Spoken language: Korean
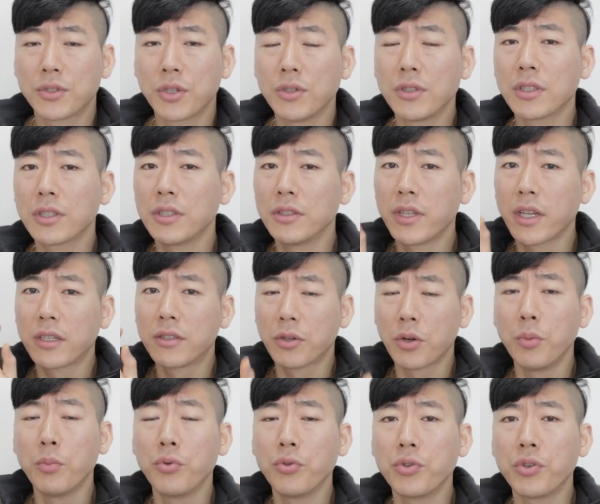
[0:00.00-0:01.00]
저는 그런데
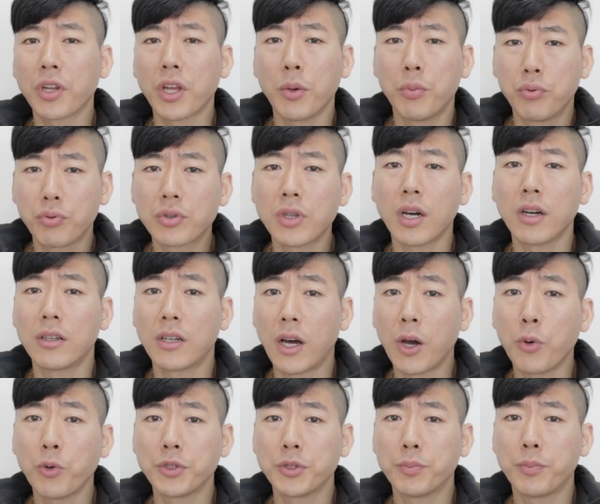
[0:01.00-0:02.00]
그런 분들에게 부탁을
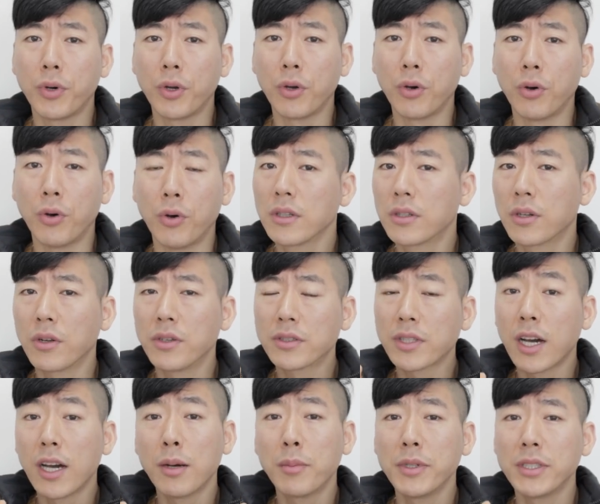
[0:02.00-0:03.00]
하고 싶어요. 그런
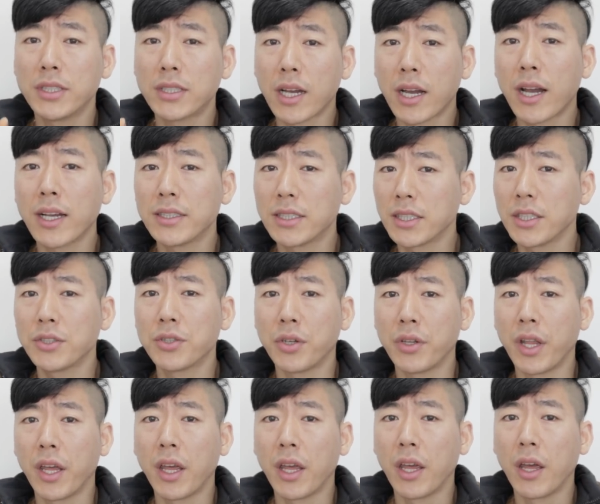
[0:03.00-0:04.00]
사업을 시작하시기
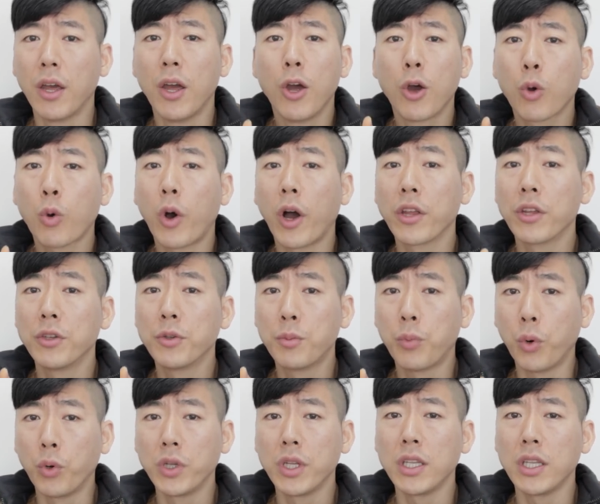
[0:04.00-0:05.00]
전에 과연
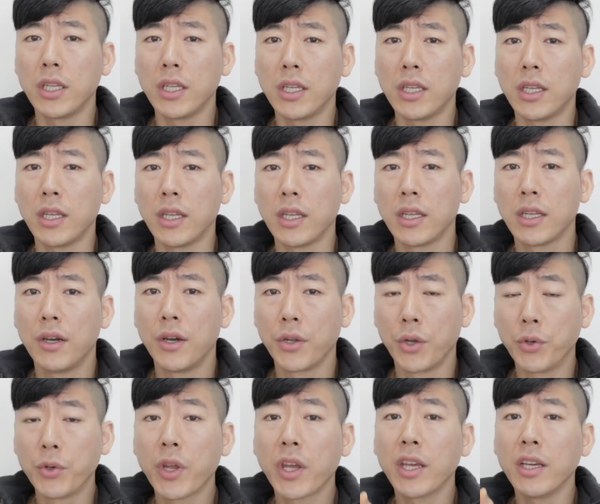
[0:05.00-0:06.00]
본인이
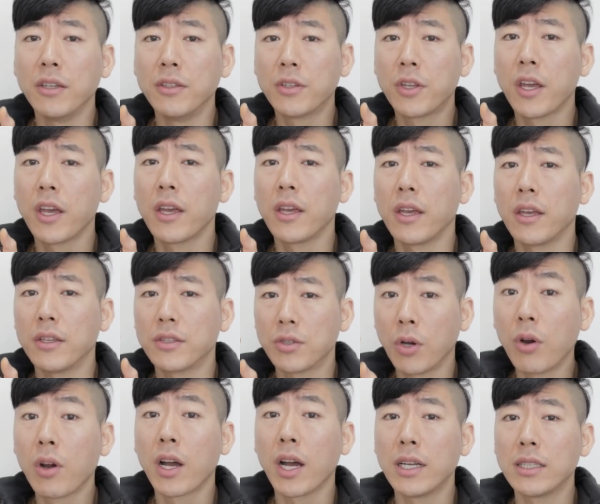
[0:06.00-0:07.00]
연예계 은퇴
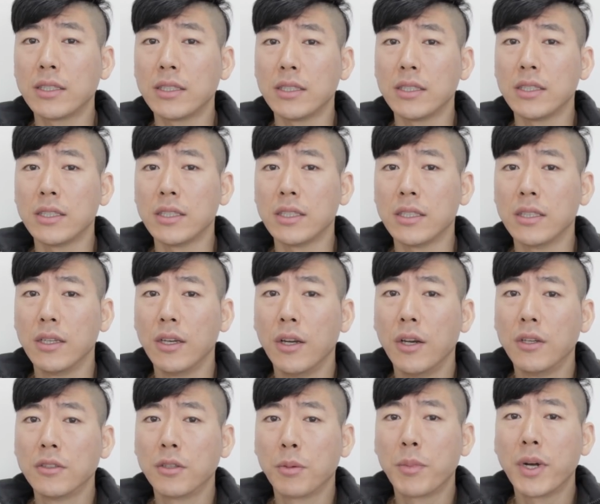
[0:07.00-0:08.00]
전까지
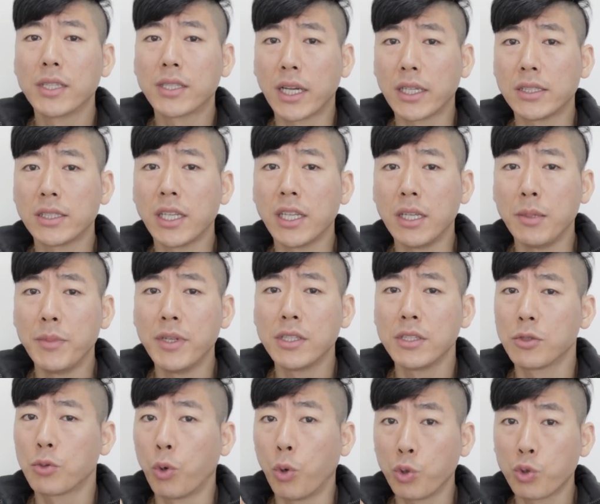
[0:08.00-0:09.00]
정말 자신의
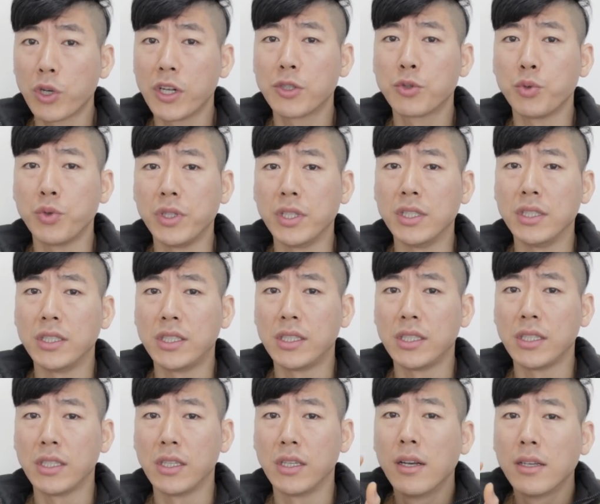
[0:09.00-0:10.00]
이미지를 고수할 수
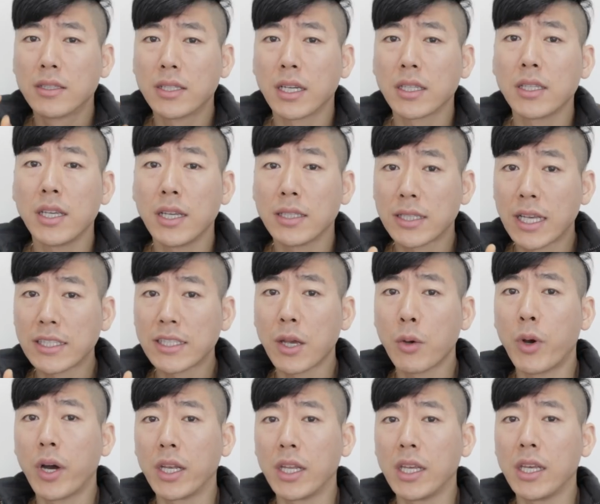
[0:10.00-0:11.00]
있는지 자기의
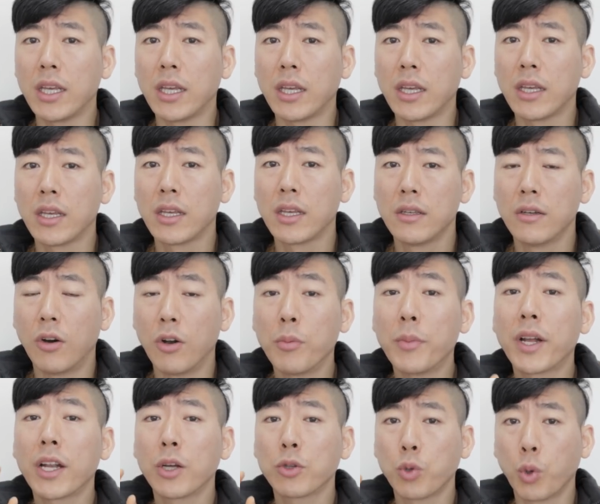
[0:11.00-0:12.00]
사생활이
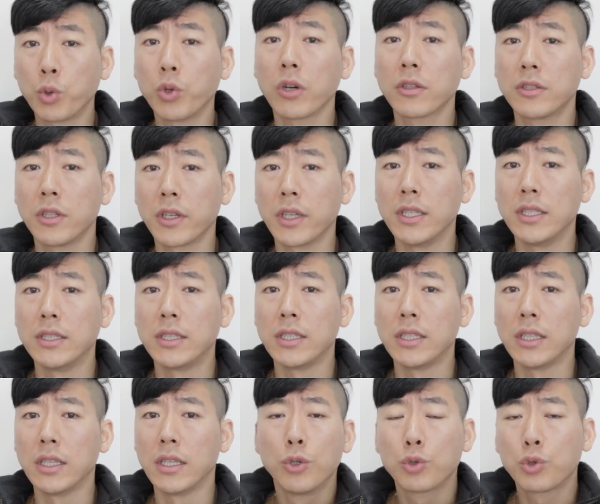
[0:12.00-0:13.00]
얼마나
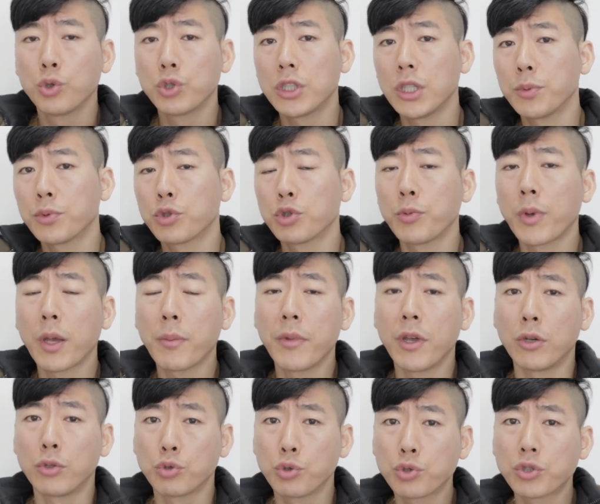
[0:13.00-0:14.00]
도덕적인지 수십, 수백
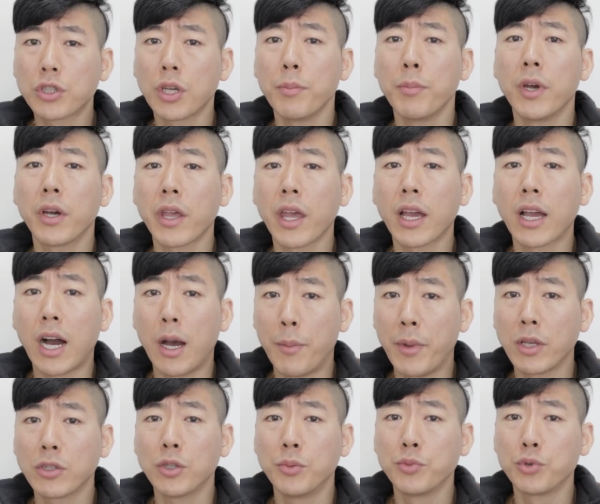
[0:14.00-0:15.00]
명, 수천 명의
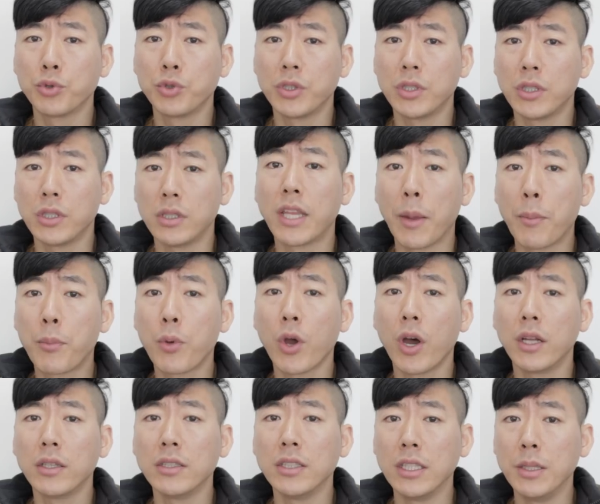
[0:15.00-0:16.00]
가맹점주들을
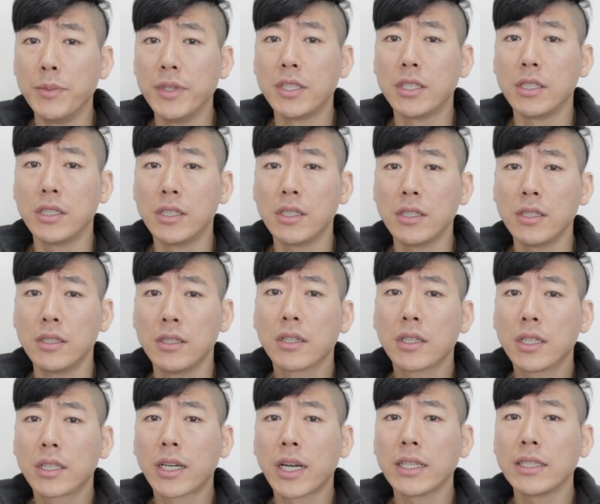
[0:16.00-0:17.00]
대표하는 이미지를
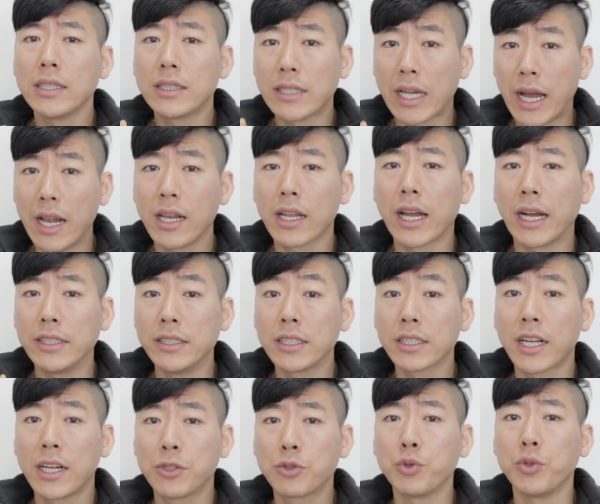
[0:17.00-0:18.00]
끝까지 잘
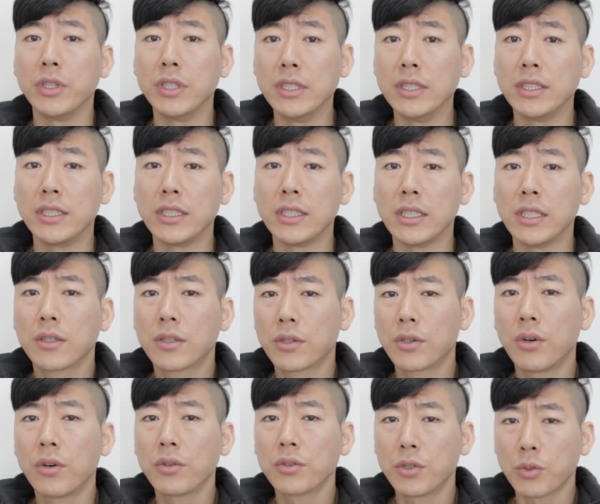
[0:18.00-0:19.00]
간직할 수 있는지
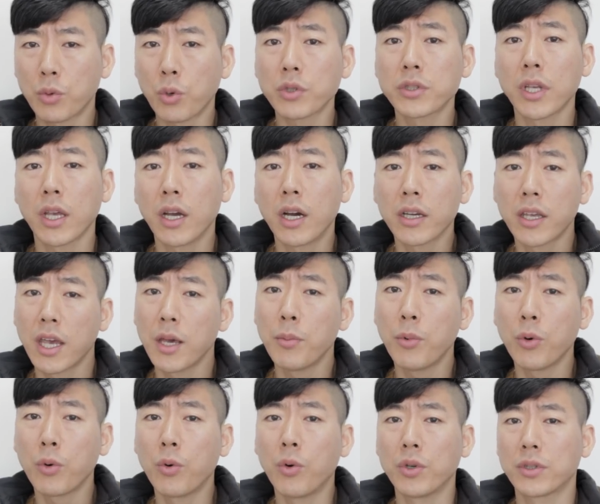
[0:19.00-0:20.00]
그런 것들 꼭
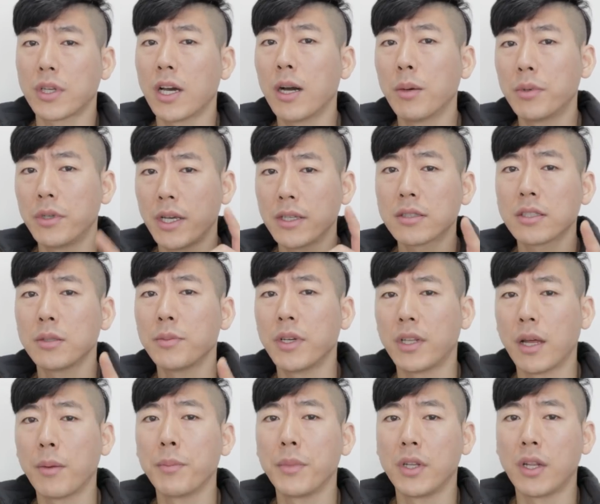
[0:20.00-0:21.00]
생각해보고 사업을
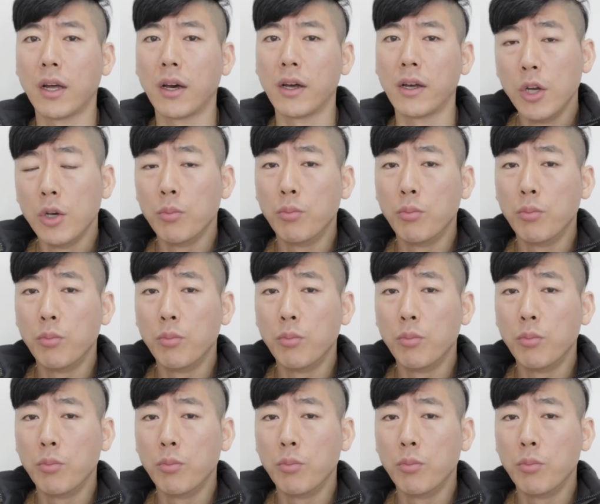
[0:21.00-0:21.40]
했으면 합니다.